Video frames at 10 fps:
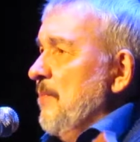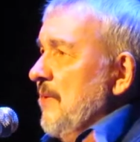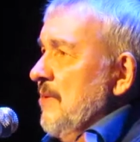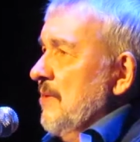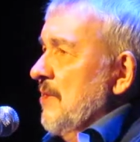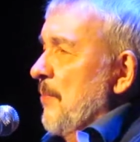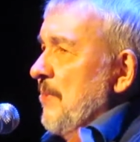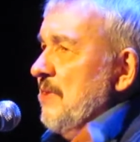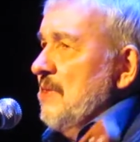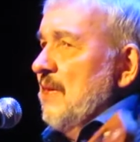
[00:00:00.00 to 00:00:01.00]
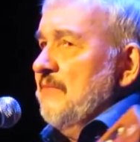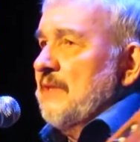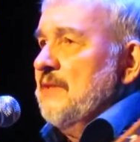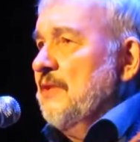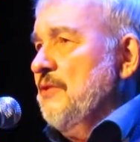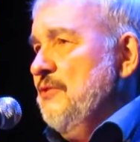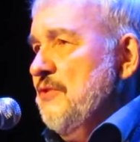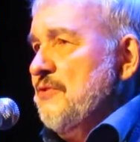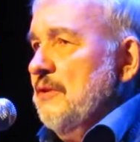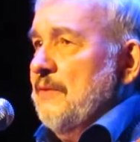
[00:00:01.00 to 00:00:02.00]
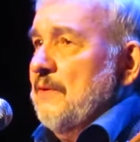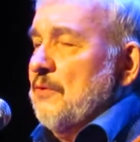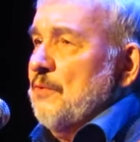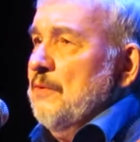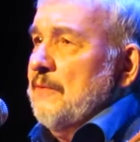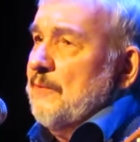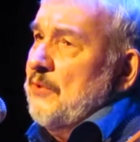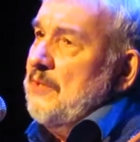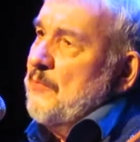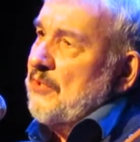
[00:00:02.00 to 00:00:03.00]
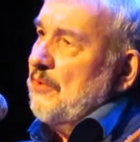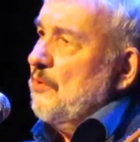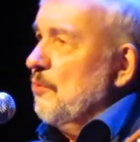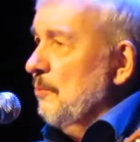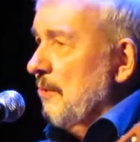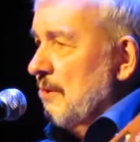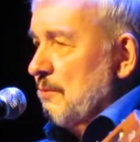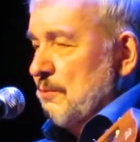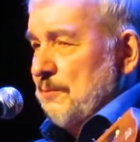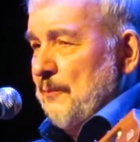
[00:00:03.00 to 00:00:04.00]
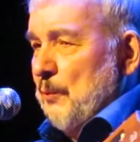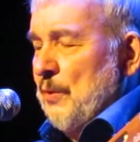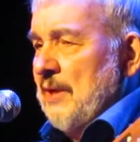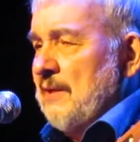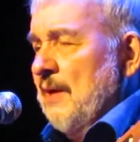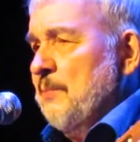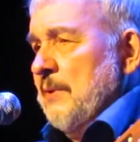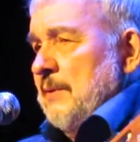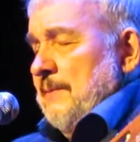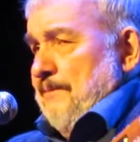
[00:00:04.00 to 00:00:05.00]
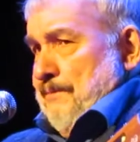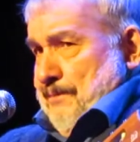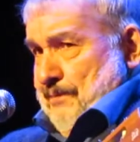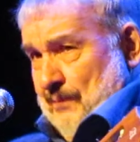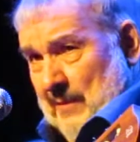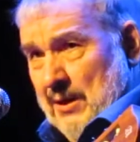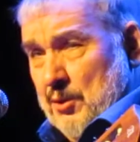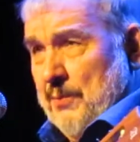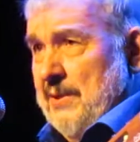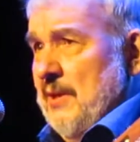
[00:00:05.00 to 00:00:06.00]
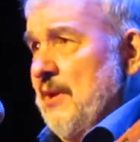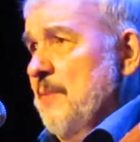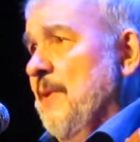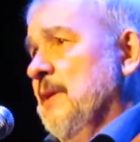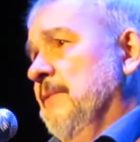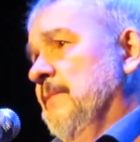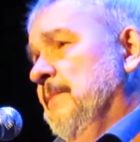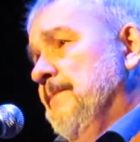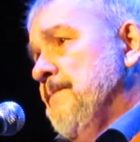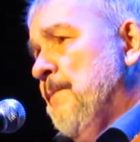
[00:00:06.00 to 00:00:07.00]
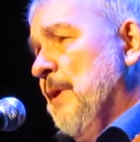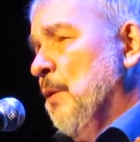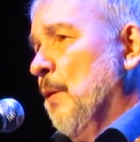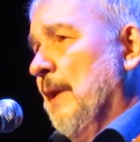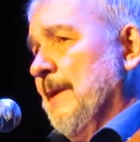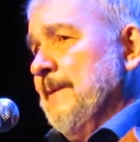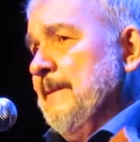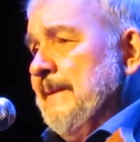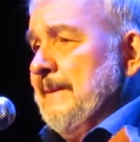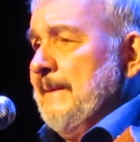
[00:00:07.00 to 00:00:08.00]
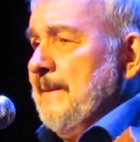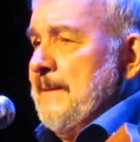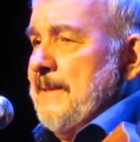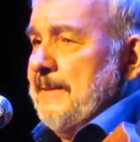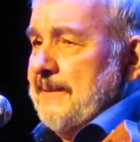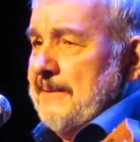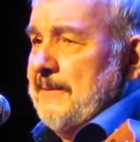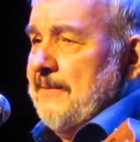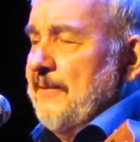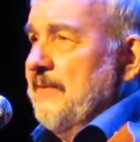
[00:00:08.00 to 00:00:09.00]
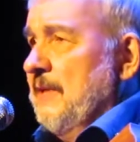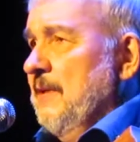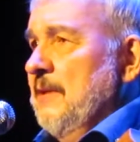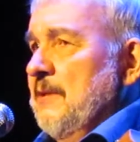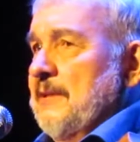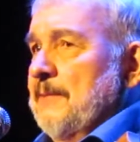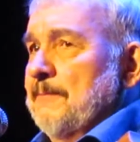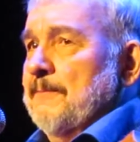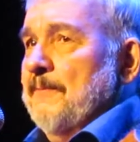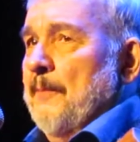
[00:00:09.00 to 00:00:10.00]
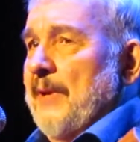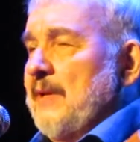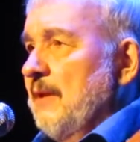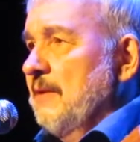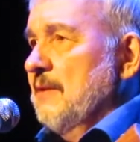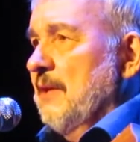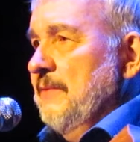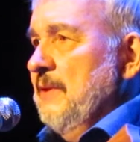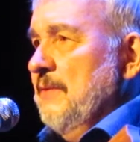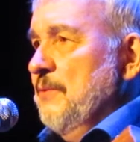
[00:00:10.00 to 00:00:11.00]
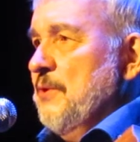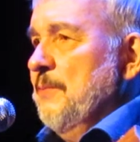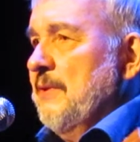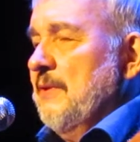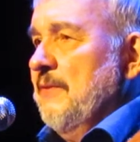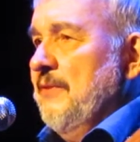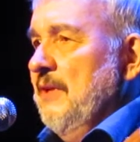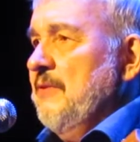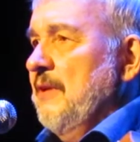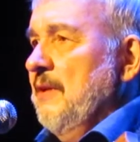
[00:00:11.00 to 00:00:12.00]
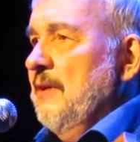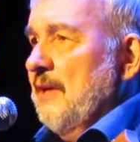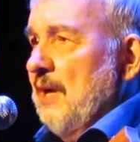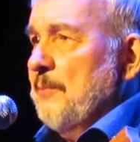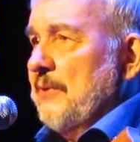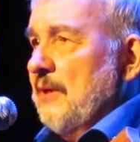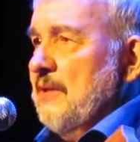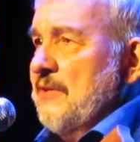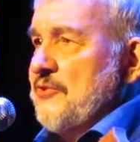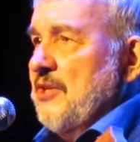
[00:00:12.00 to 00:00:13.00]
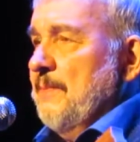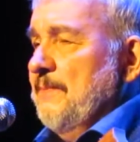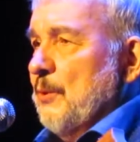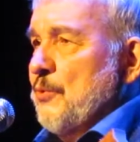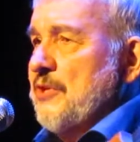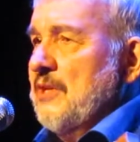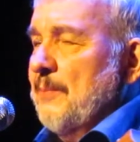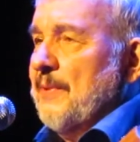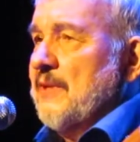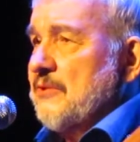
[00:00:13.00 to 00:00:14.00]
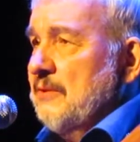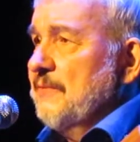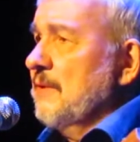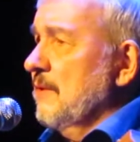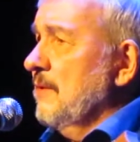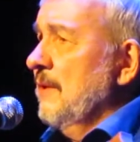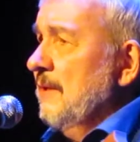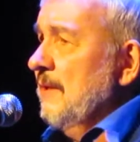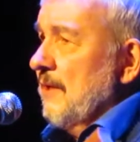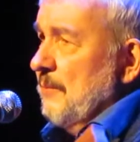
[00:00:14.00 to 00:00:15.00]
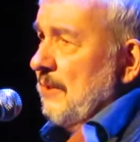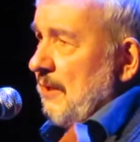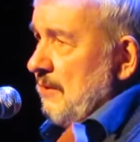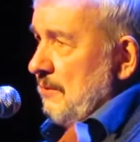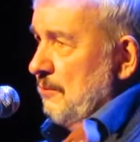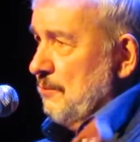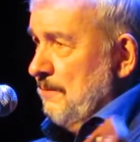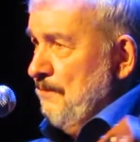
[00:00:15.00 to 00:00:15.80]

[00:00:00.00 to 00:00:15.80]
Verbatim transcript: Написано, написано в 1986 году. Но я как был любитель романов Пикуля, а, фаворитом «Фаворит», там, «Последний новик», в общем, все, все стихи я как бы закладочки случайно положил в этот роман газету.